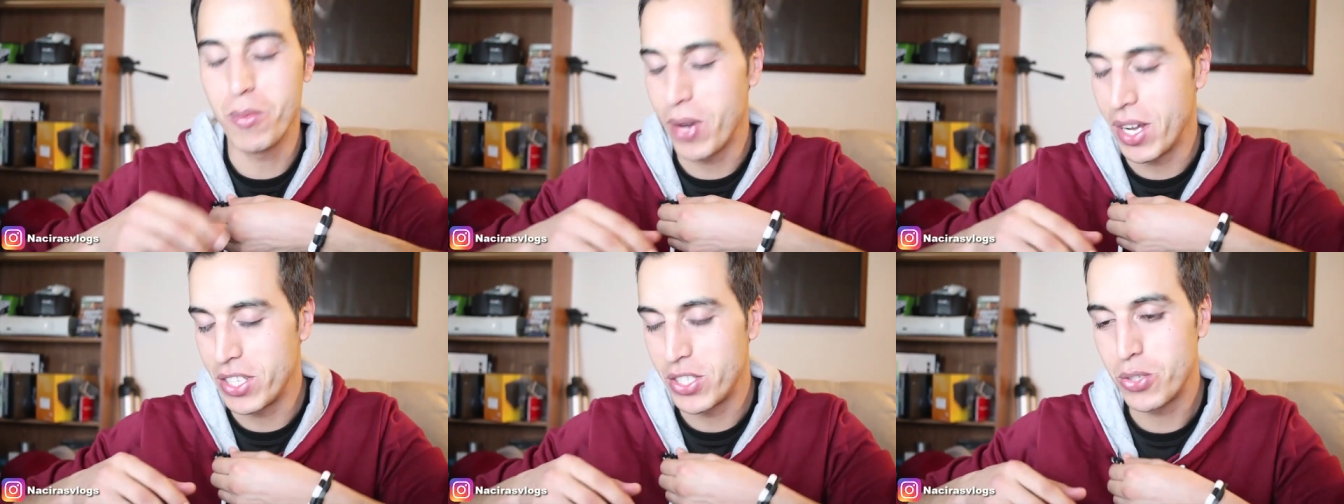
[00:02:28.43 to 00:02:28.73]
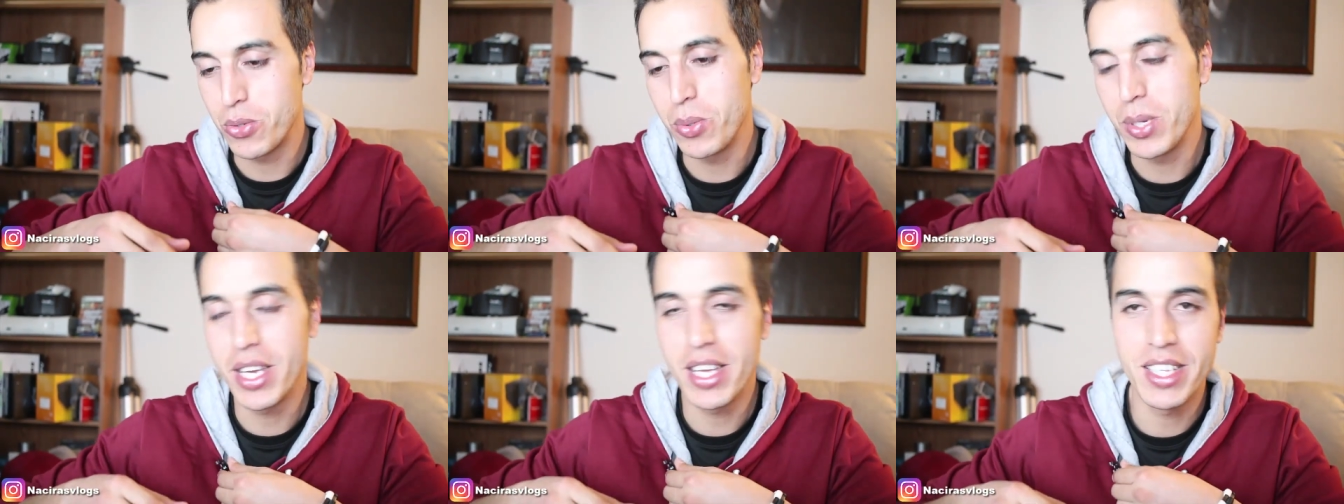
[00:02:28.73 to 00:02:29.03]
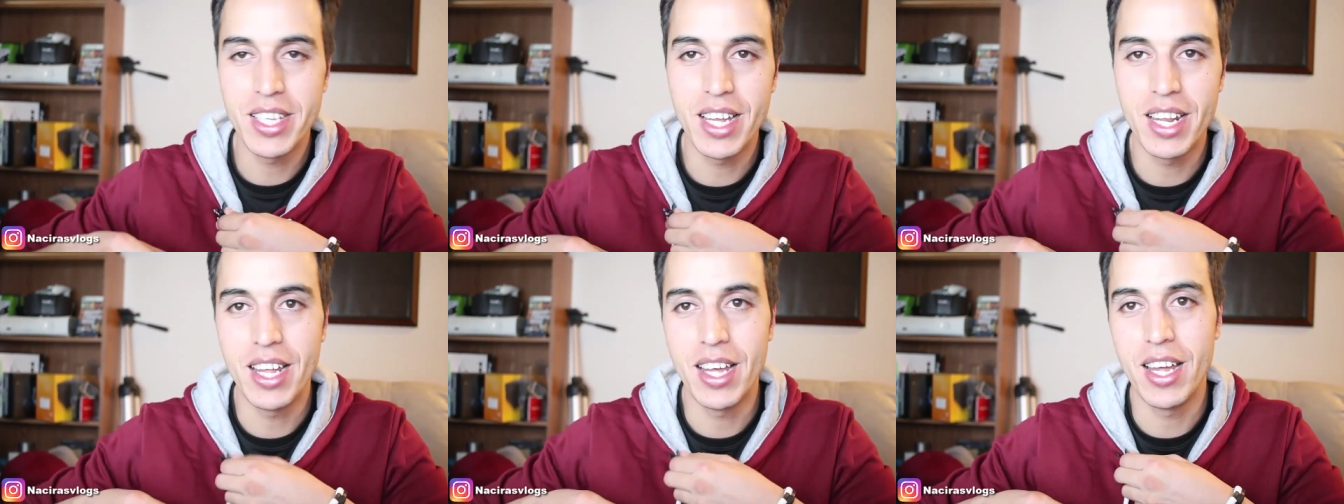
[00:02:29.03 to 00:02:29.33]
واحد شويه
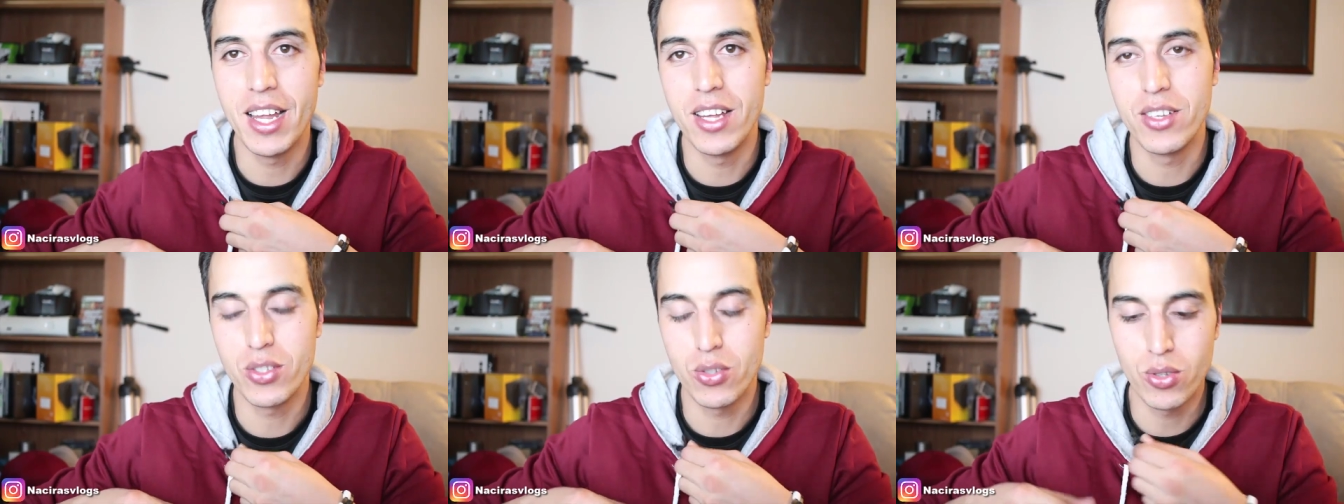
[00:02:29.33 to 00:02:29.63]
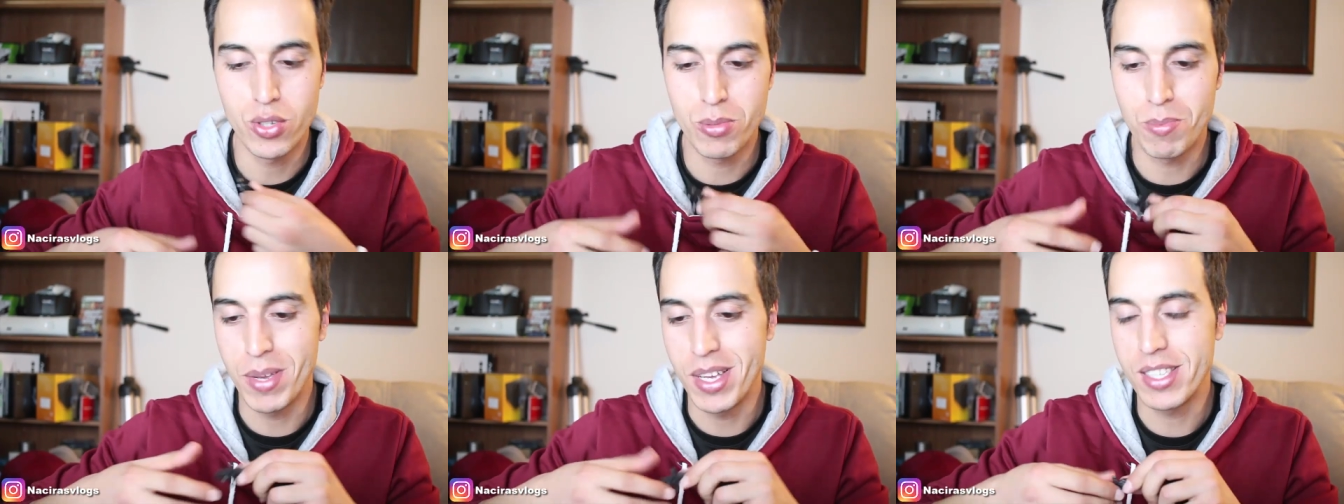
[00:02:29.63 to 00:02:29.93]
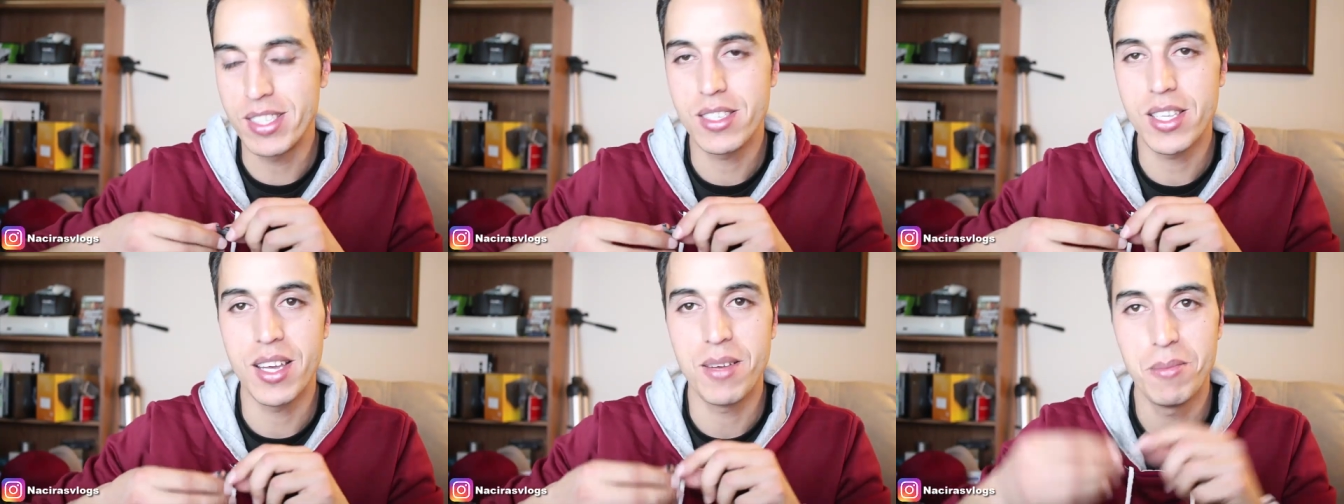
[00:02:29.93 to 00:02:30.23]
ديال
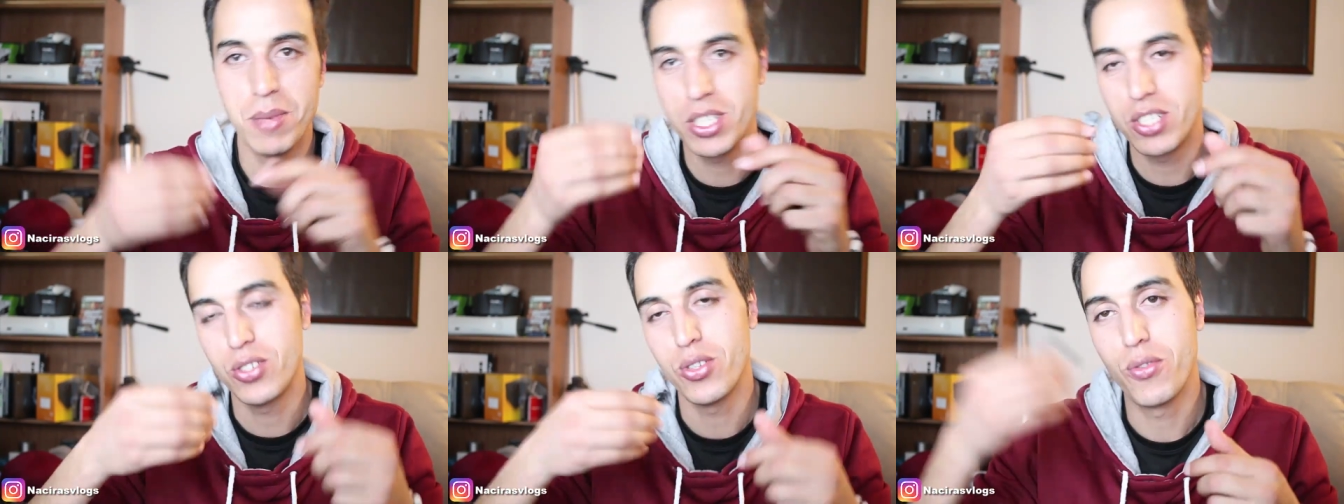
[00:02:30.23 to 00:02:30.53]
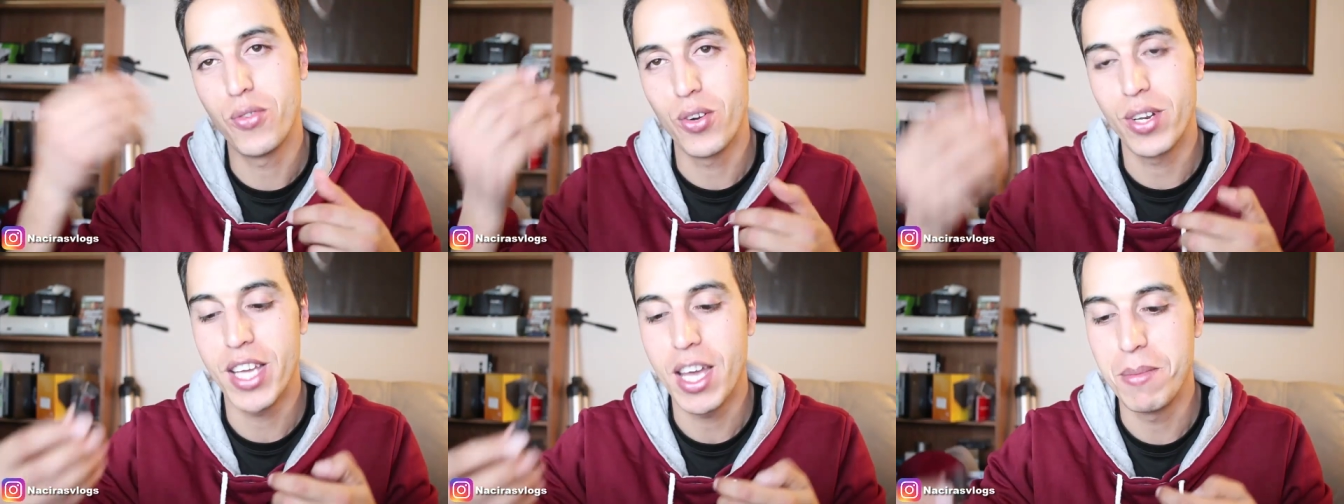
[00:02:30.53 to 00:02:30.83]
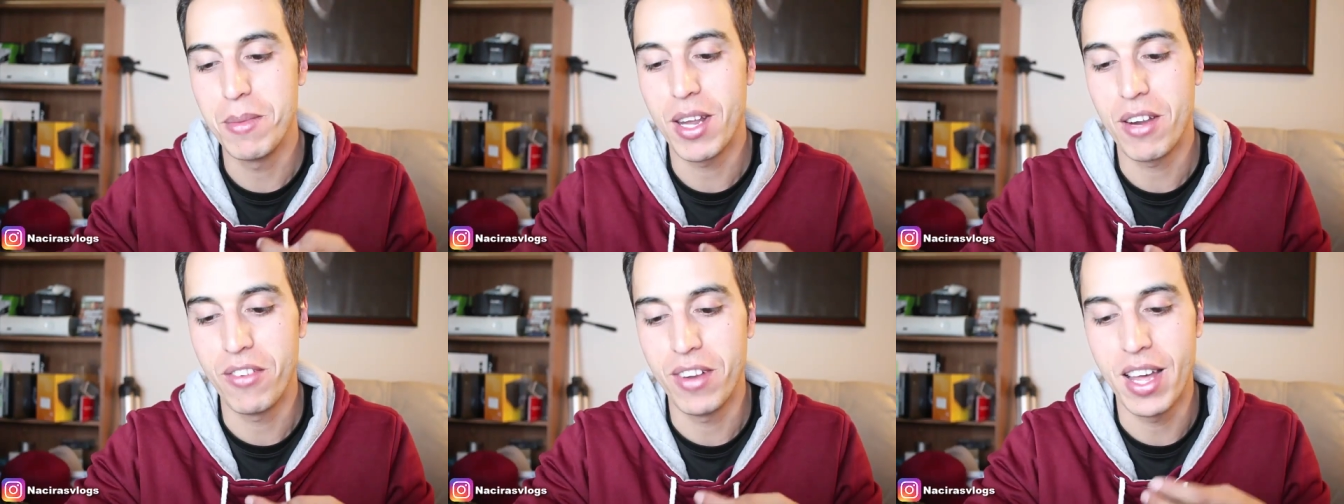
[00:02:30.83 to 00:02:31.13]
سسبنس باش تشوفوا
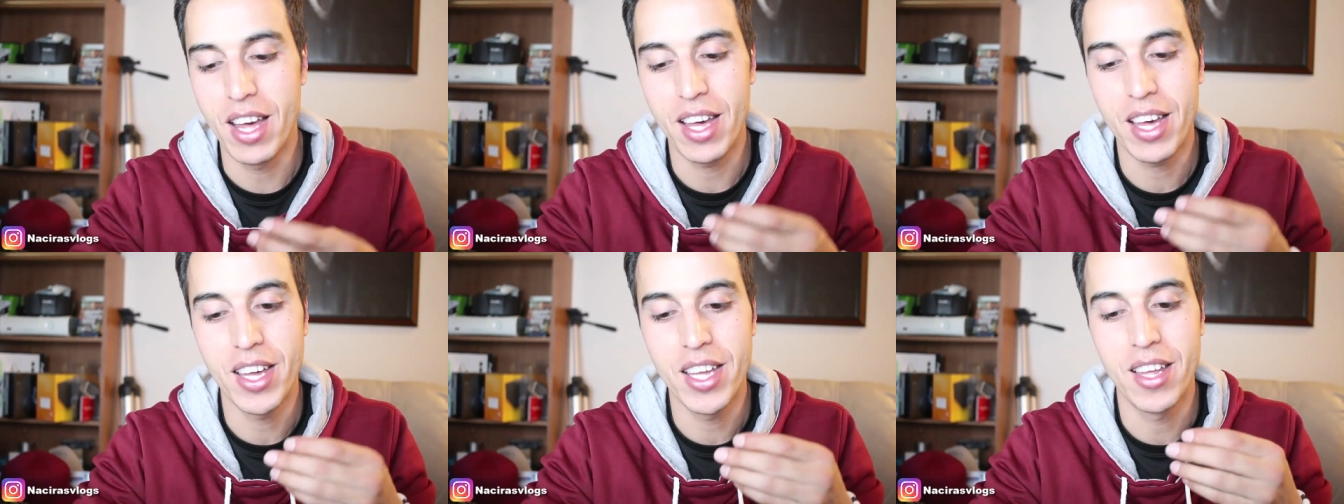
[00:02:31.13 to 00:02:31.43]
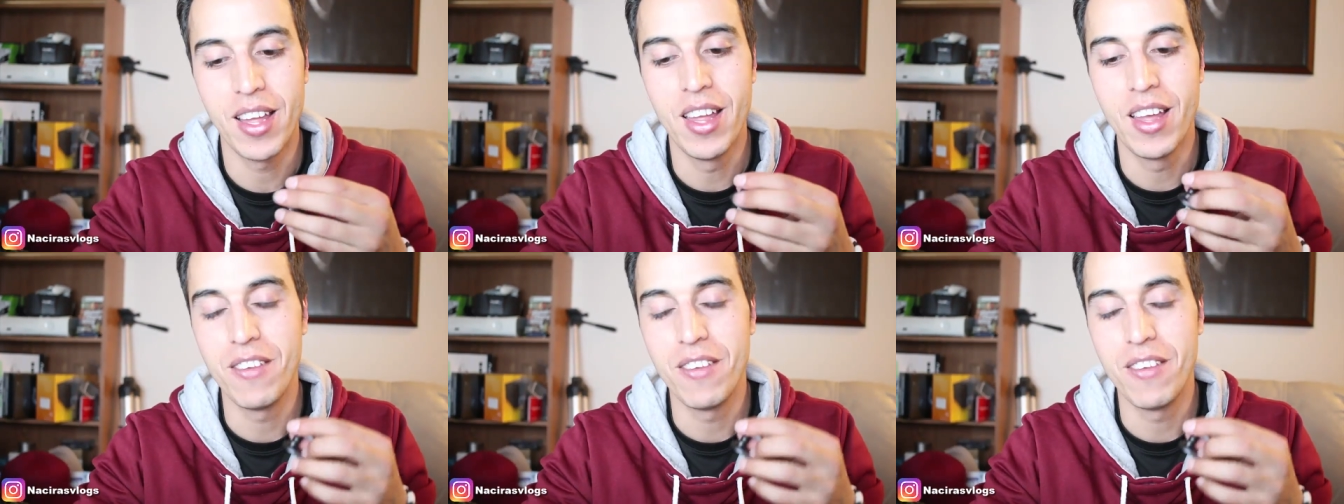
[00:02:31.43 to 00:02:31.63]
الكاميرا في الاخر